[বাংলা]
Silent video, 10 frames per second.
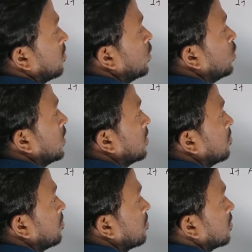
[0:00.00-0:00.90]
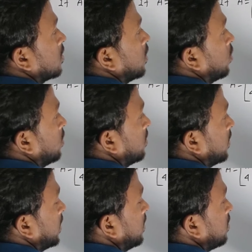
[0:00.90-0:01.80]
ফোর এম ওয়ান
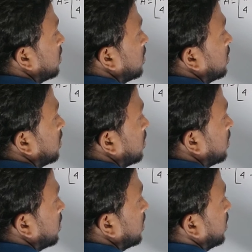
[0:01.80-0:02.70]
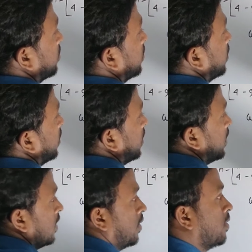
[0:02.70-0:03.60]
মাইনাস টেন এম
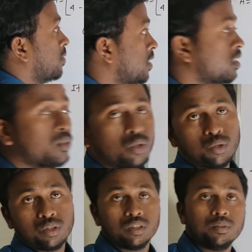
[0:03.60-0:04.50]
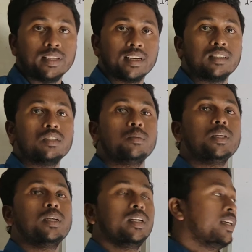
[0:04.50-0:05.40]
এবার আমাদেরকে শো করতে হবে দেখাতে হবে
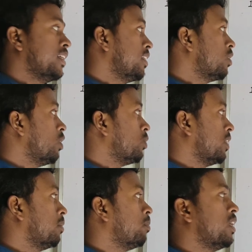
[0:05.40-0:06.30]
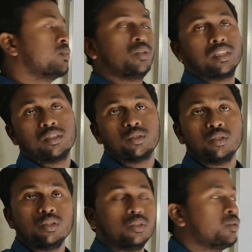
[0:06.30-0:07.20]
এন ইকাল টু এম প্লাস ওয়ানের জন্য
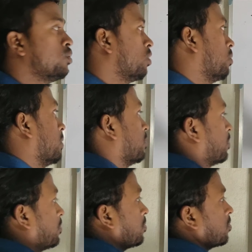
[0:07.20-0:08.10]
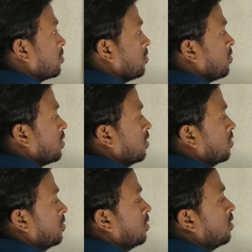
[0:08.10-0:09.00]
ট্রু হবে
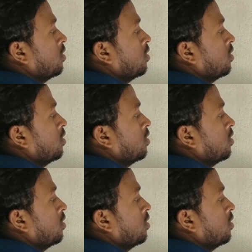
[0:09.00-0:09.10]
ফ